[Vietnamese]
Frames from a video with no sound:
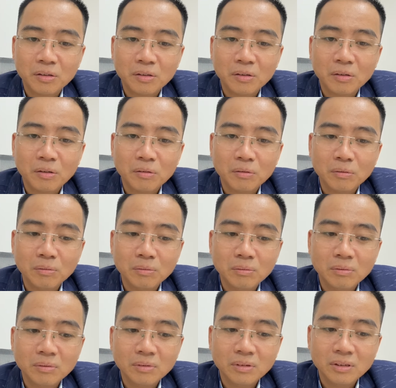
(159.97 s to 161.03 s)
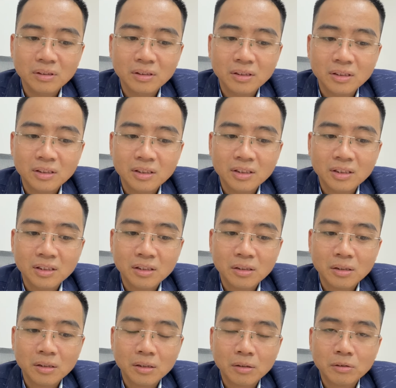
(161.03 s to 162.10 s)
nó cũng
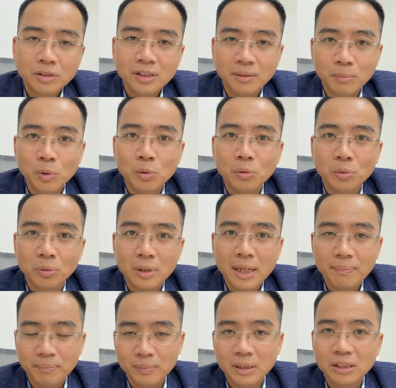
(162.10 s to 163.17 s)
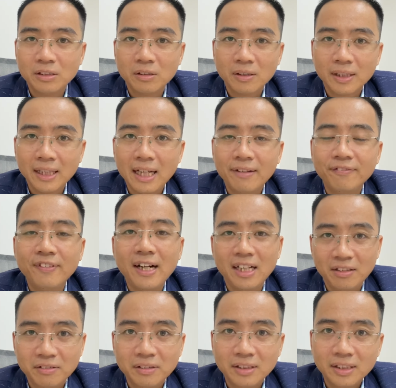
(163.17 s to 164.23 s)
chỉ bù đắp được cho cái lạm phát
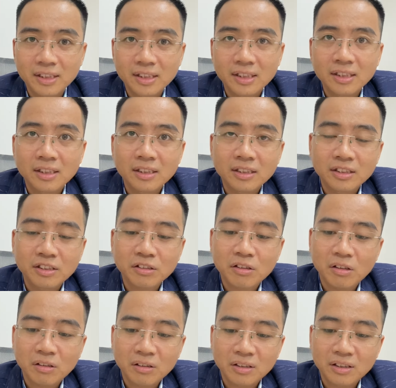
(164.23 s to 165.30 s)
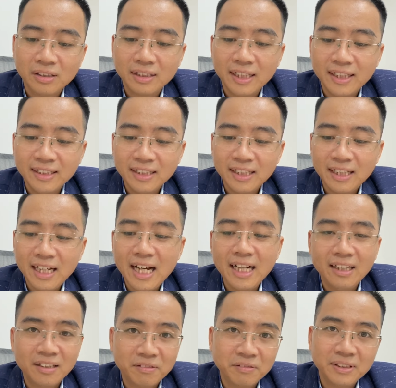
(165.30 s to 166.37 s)
thôi chứ còn thực tế ra lãi
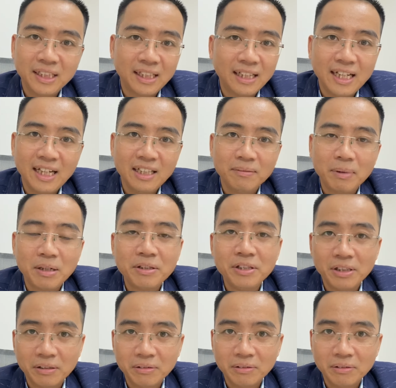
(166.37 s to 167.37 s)
là cũng chẳng lãi được bao nhiêu